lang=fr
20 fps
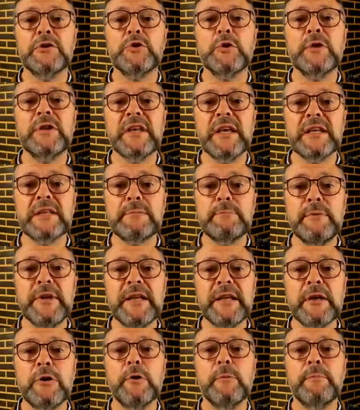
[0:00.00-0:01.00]
ce qui
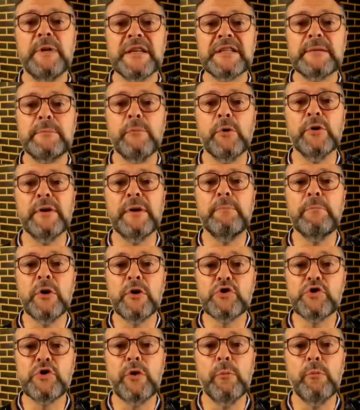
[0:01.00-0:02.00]
explique le placement des
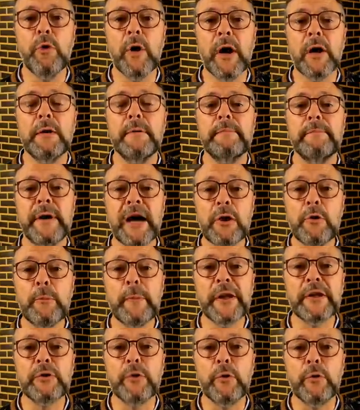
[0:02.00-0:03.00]
planches en bois par
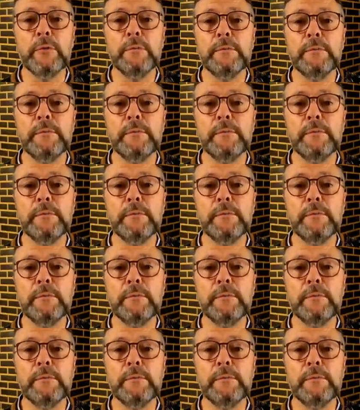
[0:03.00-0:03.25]
le patron.